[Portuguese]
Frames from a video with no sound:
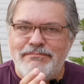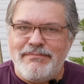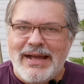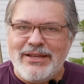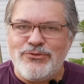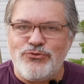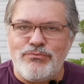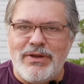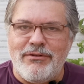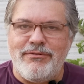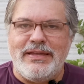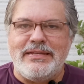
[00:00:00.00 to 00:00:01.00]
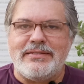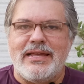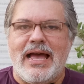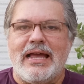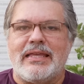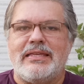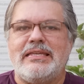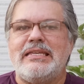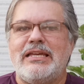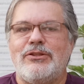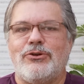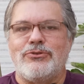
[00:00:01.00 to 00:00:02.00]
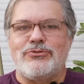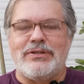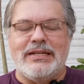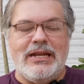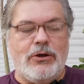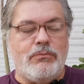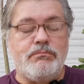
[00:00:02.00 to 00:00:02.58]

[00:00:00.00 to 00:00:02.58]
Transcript: mais uma vez aqui em nosso canal.